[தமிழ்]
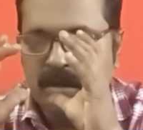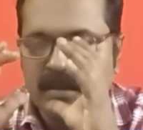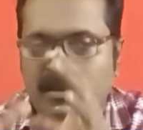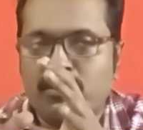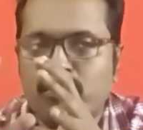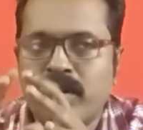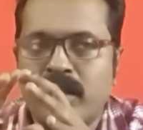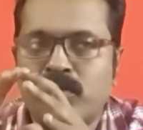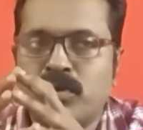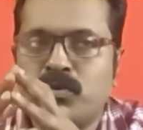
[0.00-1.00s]
தரவாக
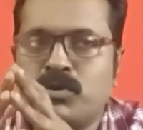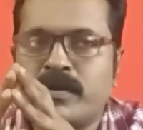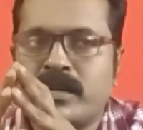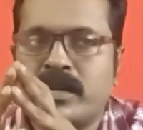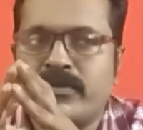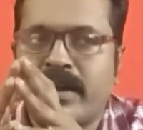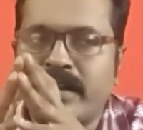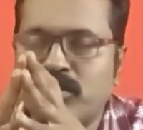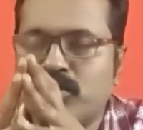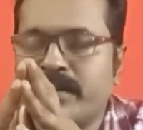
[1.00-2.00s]
அதனுடைய ஒரு மார்க் கேள்வி
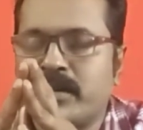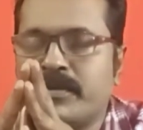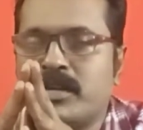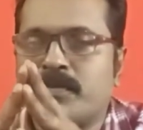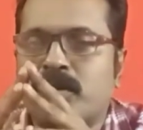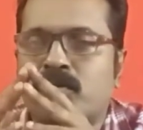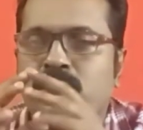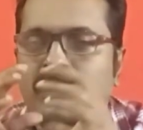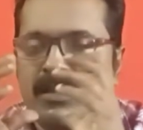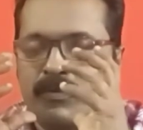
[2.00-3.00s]
அனைத்துமே நம்ம என்ன
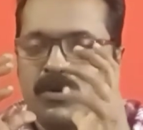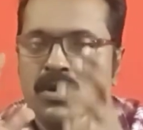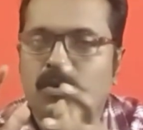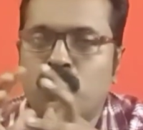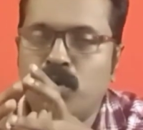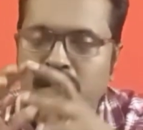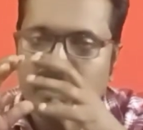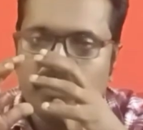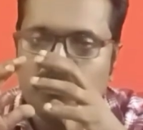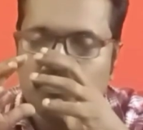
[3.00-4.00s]
பண்ணணும்னா அது உள்ளே
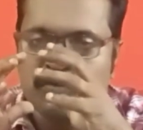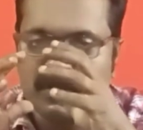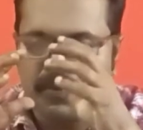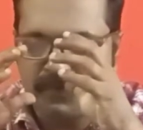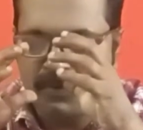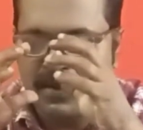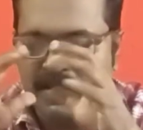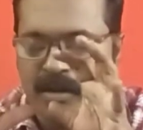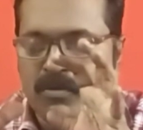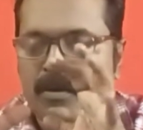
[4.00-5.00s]
புக்ஸுகள் ஃபுல்லாக
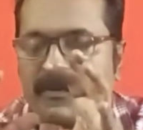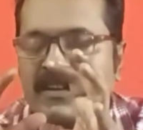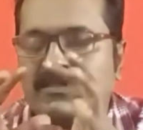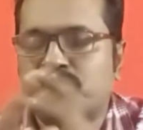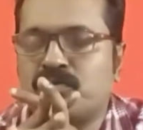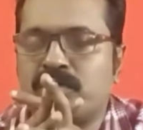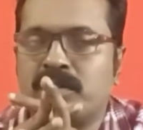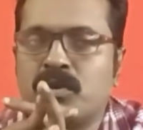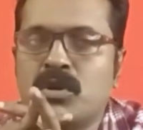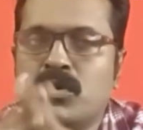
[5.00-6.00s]
தரவாக வாசித்து
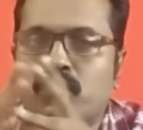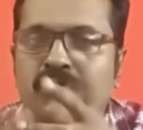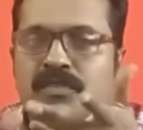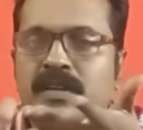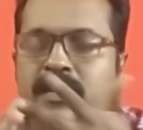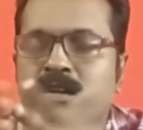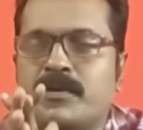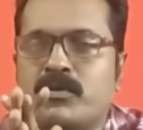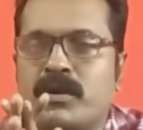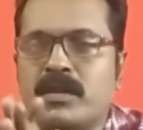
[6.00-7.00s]
விடணும் ஒரு சிலர் என்ன
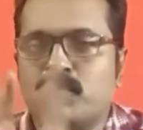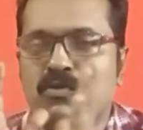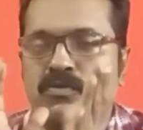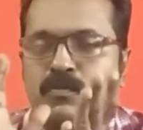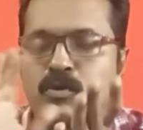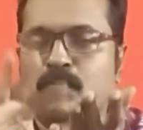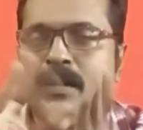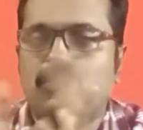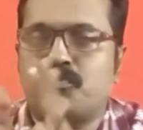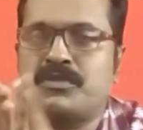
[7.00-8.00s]
பண்ணுவாங்கன்னா புக் புக்
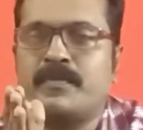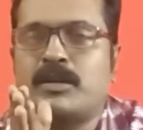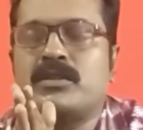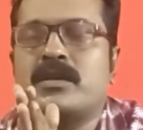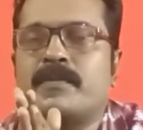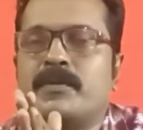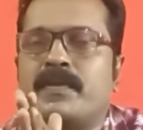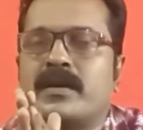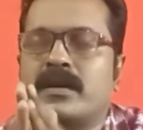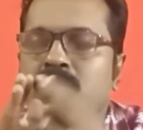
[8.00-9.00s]
பேக் கொஸ்டின் மட்டும்தான்
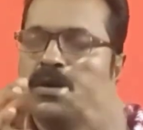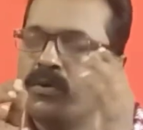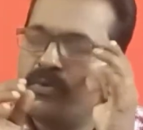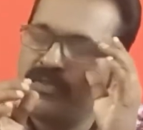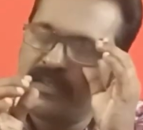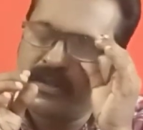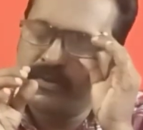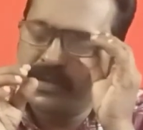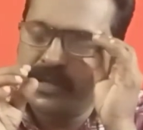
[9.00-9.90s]
படிப்பாங்க ஒரு சிலர் வந்து என்ன